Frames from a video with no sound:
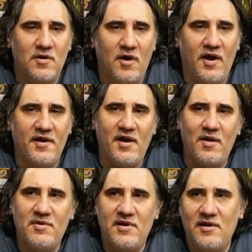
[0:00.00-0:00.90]

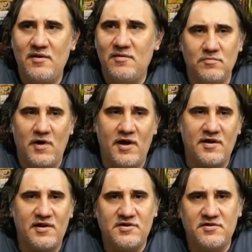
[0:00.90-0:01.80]
Ayhan abiyle
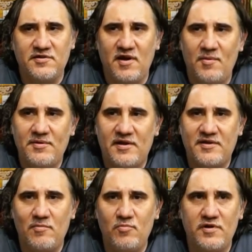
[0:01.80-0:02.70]
arkadaşlığı devam
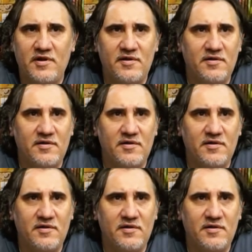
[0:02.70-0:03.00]
ederken burada